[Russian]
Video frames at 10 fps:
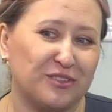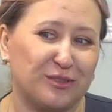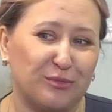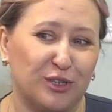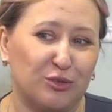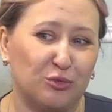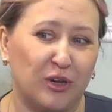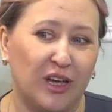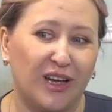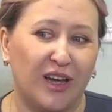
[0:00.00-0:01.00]
в этом году
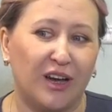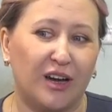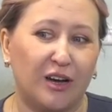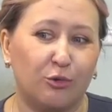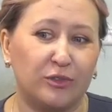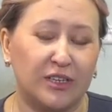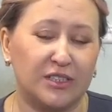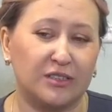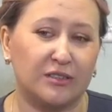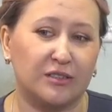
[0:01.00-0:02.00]
а, у
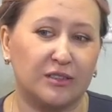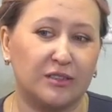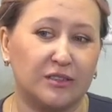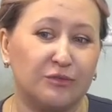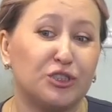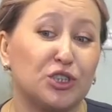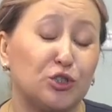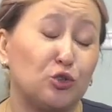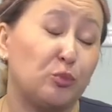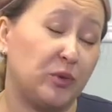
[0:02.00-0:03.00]
нас а, к
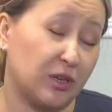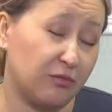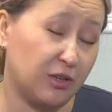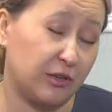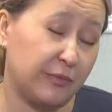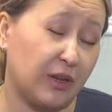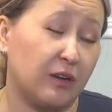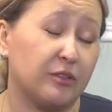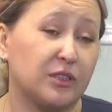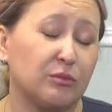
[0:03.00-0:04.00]
движению первых
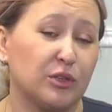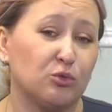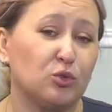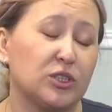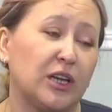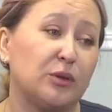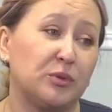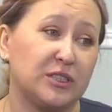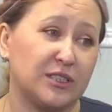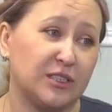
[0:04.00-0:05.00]
в этом году стали
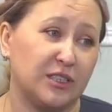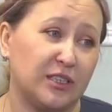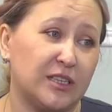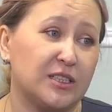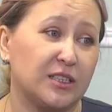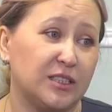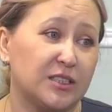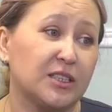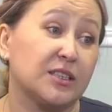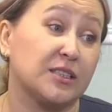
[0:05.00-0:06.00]
присоединяться
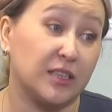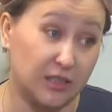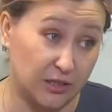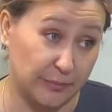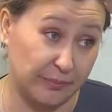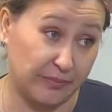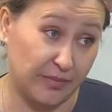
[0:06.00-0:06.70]
детские сады.